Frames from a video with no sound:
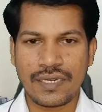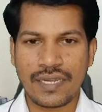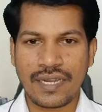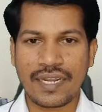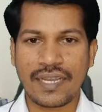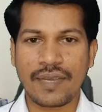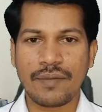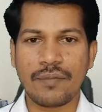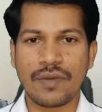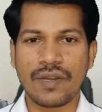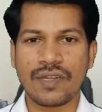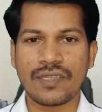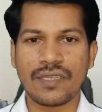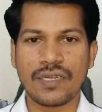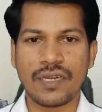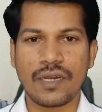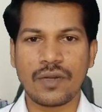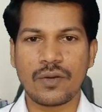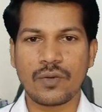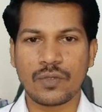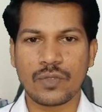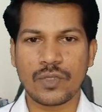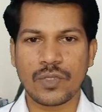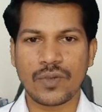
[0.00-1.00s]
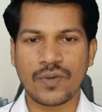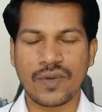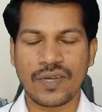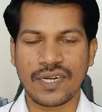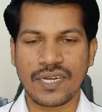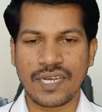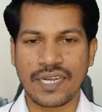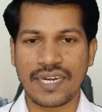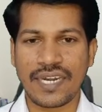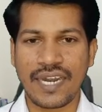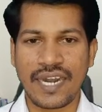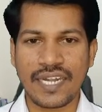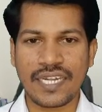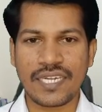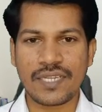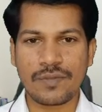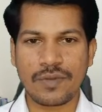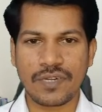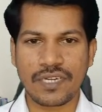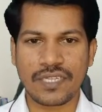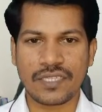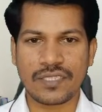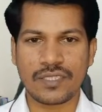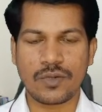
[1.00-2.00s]
நிறையா மருந்துகளை கொடுத்துருவாங்க நிறைய
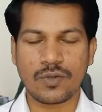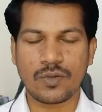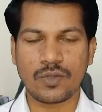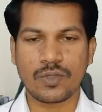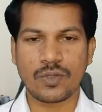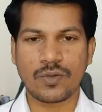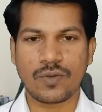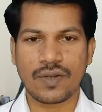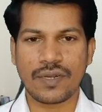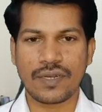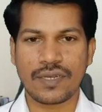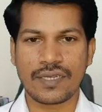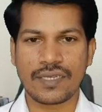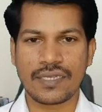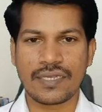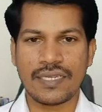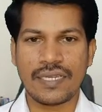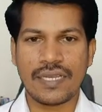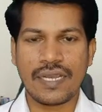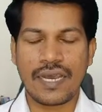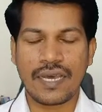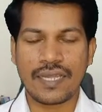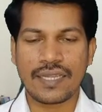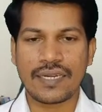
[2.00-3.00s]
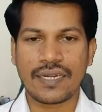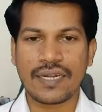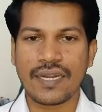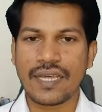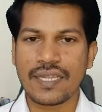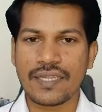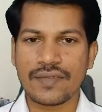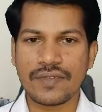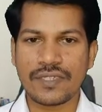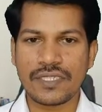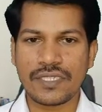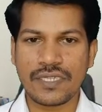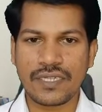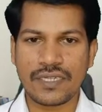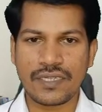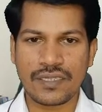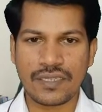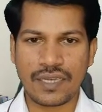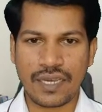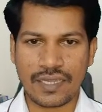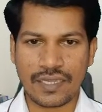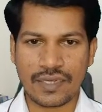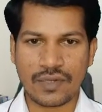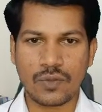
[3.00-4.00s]
ஆன்டிபயோட்டிக்ஸ் கொடுத்துருவாங்க அதனால் அதை
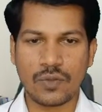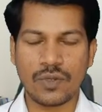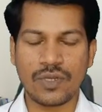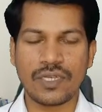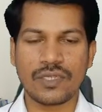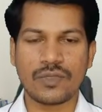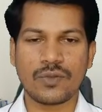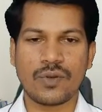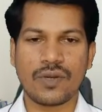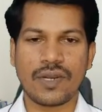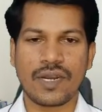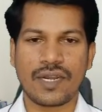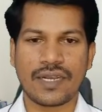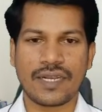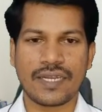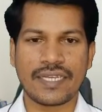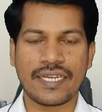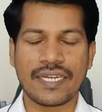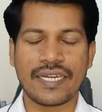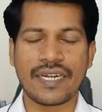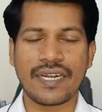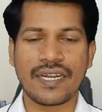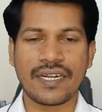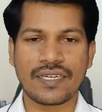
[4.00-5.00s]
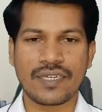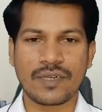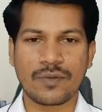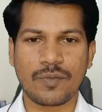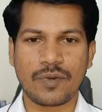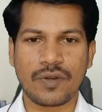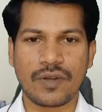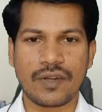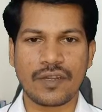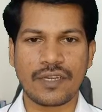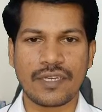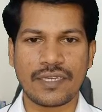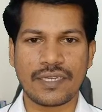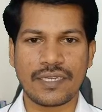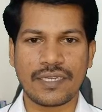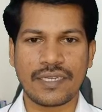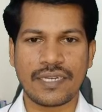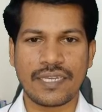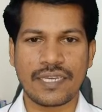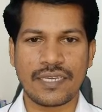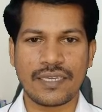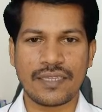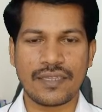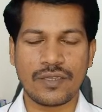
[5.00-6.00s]
வச்சுருந்து அதை கொடுக்க சொல்கிறாங்க என்ன டாக்டர் பண்ணலாம்
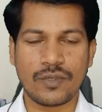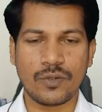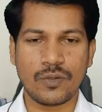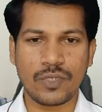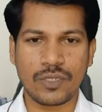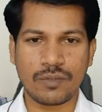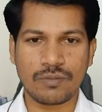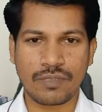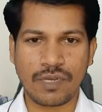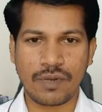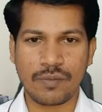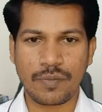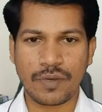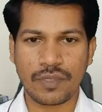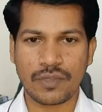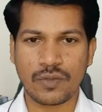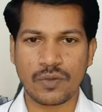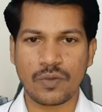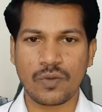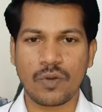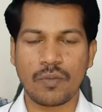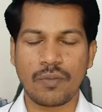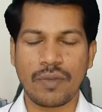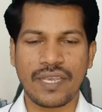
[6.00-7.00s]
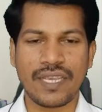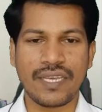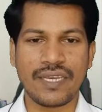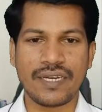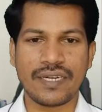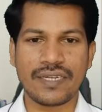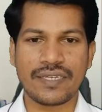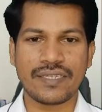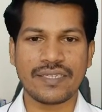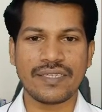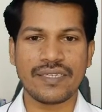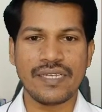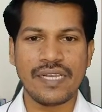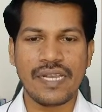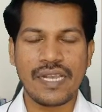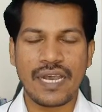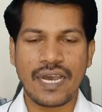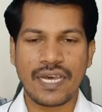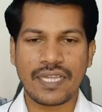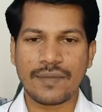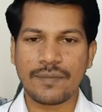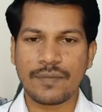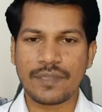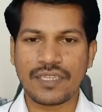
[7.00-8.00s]
இன்றைக்கி இந்த யூடியூப்ஸ்லாம் பார்த்தோன்னா ஒரு பயம் இருக்குது
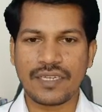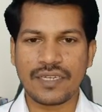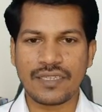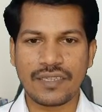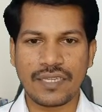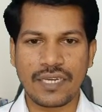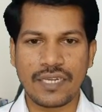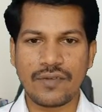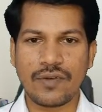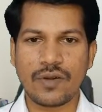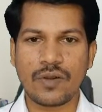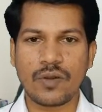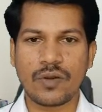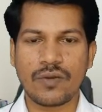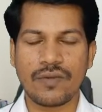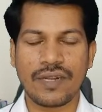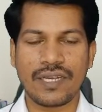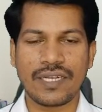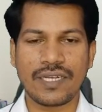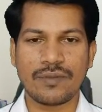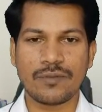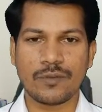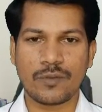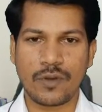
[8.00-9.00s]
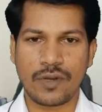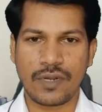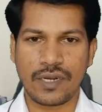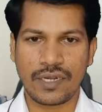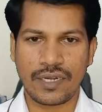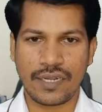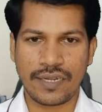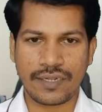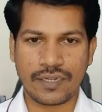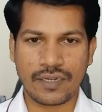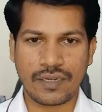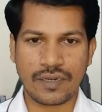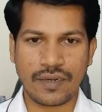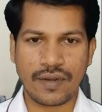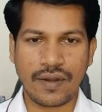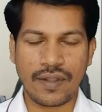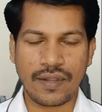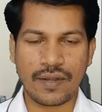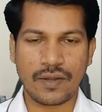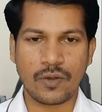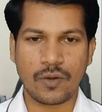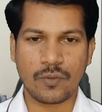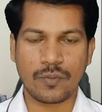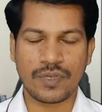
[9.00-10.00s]
அதை பற்றின தெளிவான ஒரு விளை விளக்கம் சொல்லுங்கள் டாக்டர்னு
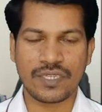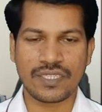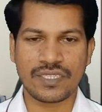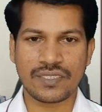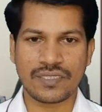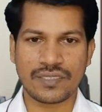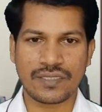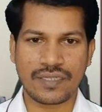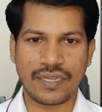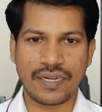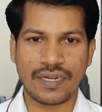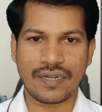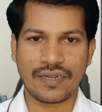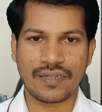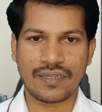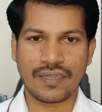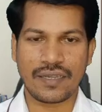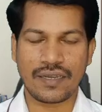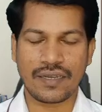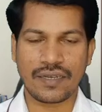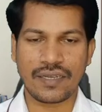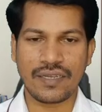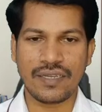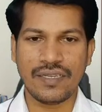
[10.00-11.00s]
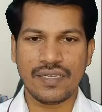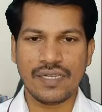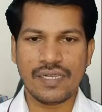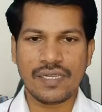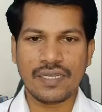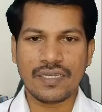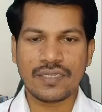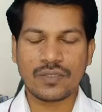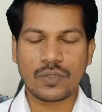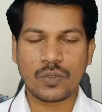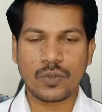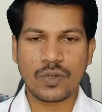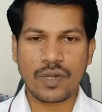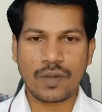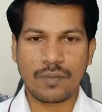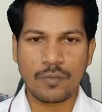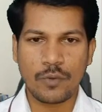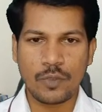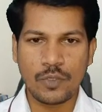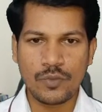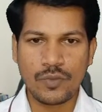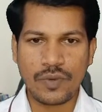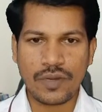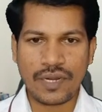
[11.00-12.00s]
காலைல ஒரு பேஷண்ட்ஸ் கேட்டிருந்தாங்க ஸோ நான்
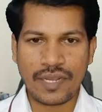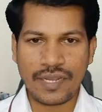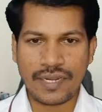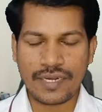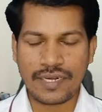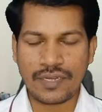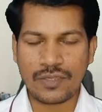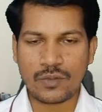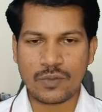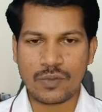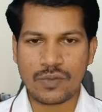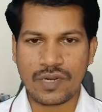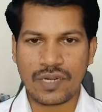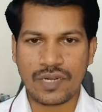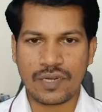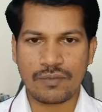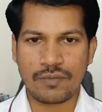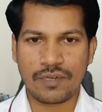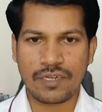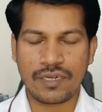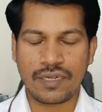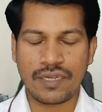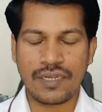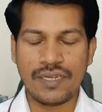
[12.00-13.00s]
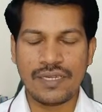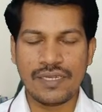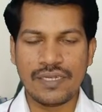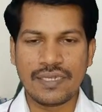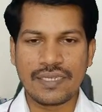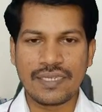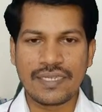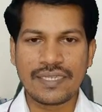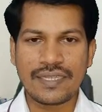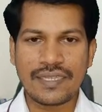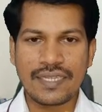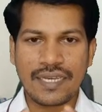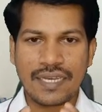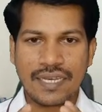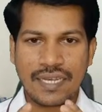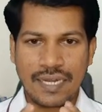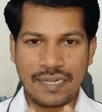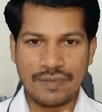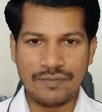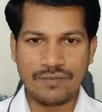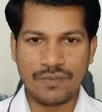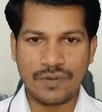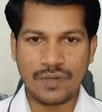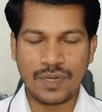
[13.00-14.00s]
பொதுவாக நான் என்ன சொல்கிறேன் அப்படின்னா இந்த
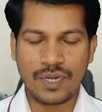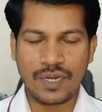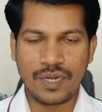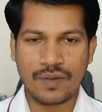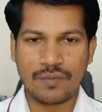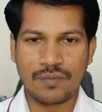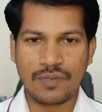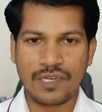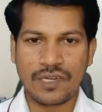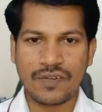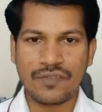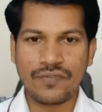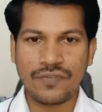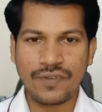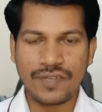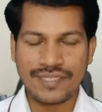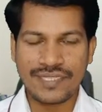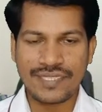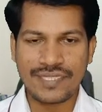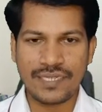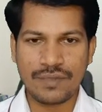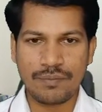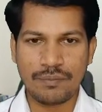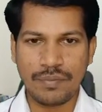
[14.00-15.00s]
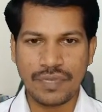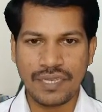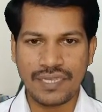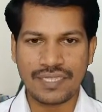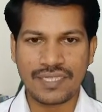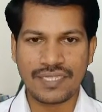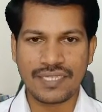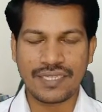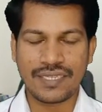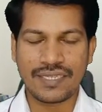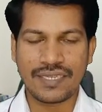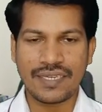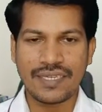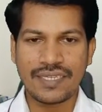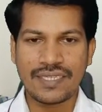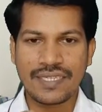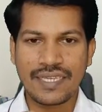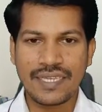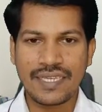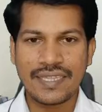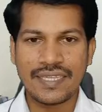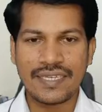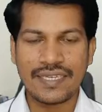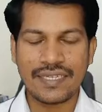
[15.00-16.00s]
கிரைப் வாட்டர் அப்படின்னா ஃபஸ்ட்டு பேசிக்காக
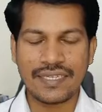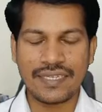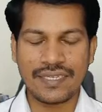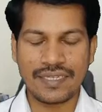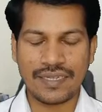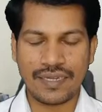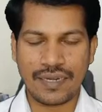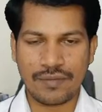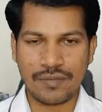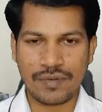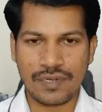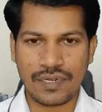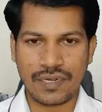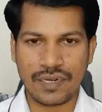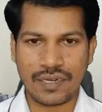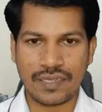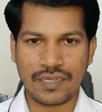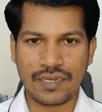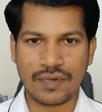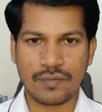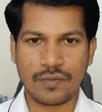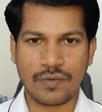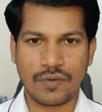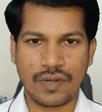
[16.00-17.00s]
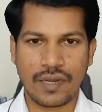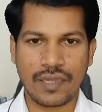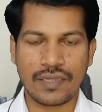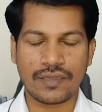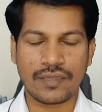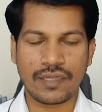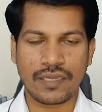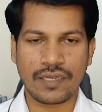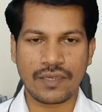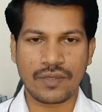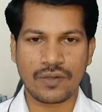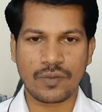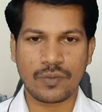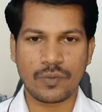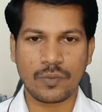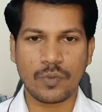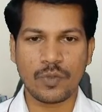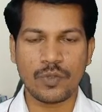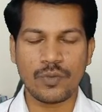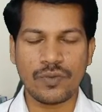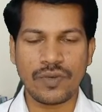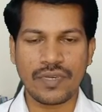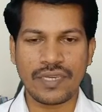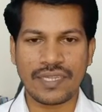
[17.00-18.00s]
எதுக்கு அப்படின்றது நம்ம எல்லாம் தெரியணும்
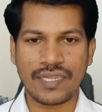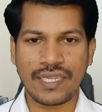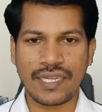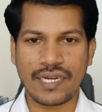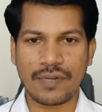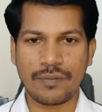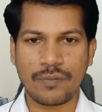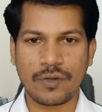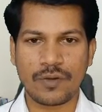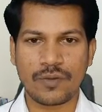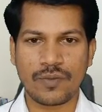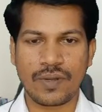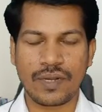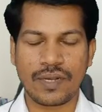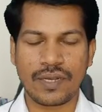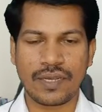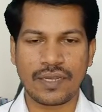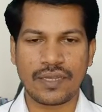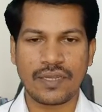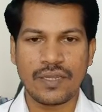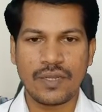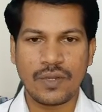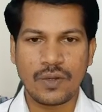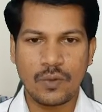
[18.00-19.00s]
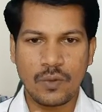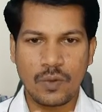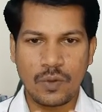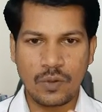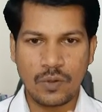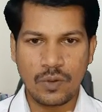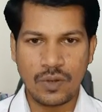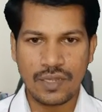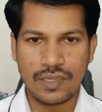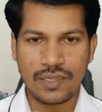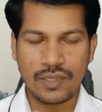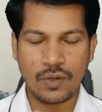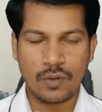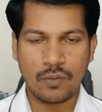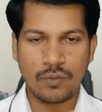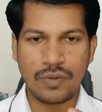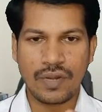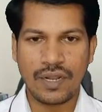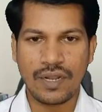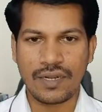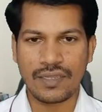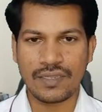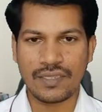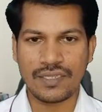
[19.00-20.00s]
பொதுவாக இது என்ன பண்ணுவாங்க ஒரு குழந்தை ரொம்ப
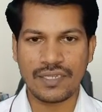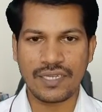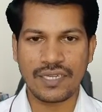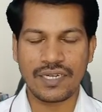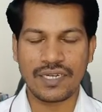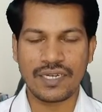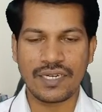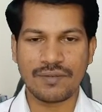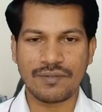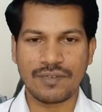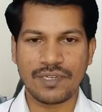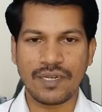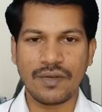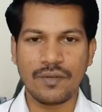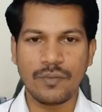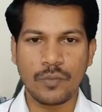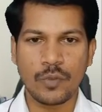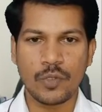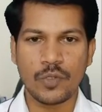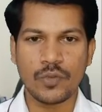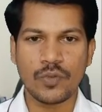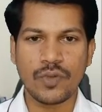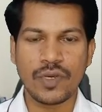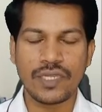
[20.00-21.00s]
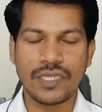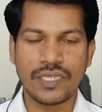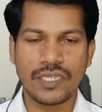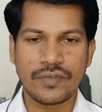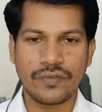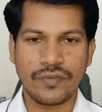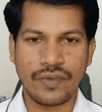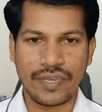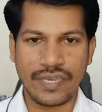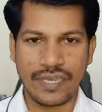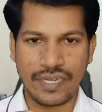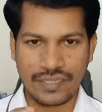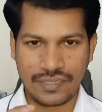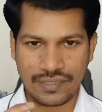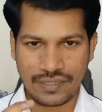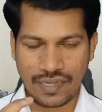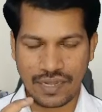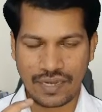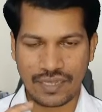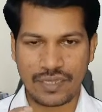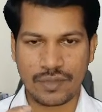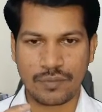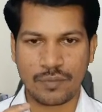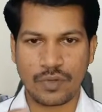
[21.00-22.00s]
அழுதுகிட்டே இருக்குது அப்படின்னா பொதுவாக அதுக்கு வயிறு
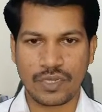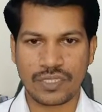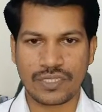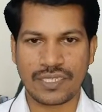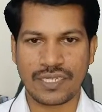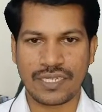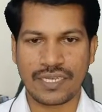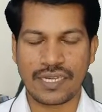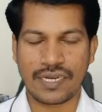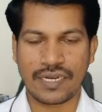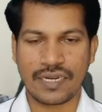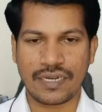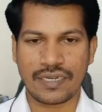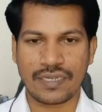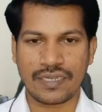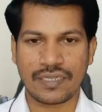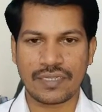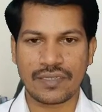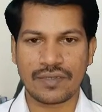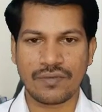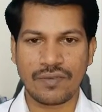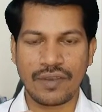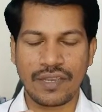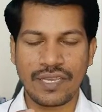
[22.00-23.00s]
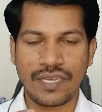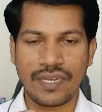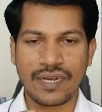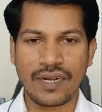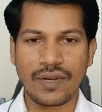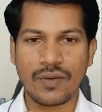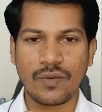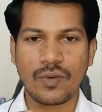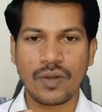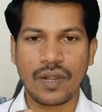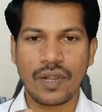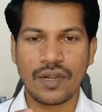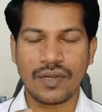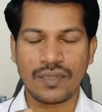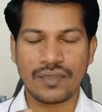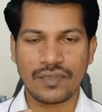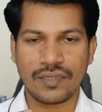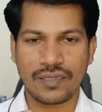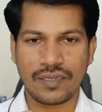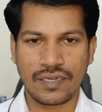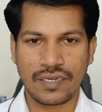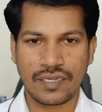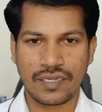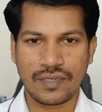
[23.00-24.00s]
சார்ந்த பிரச்சனைகள் இருக்குது வயிறில் ஒரு
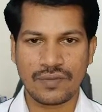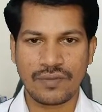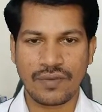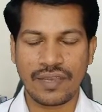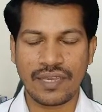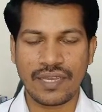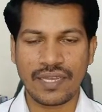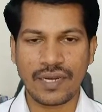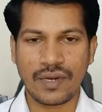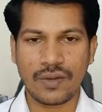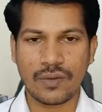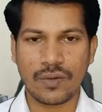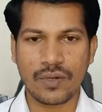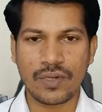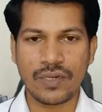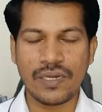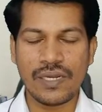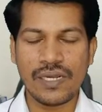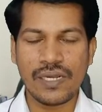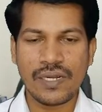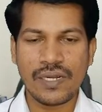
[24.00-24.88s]
அழுத்தம் இருக்குது வயிறில் ஒரு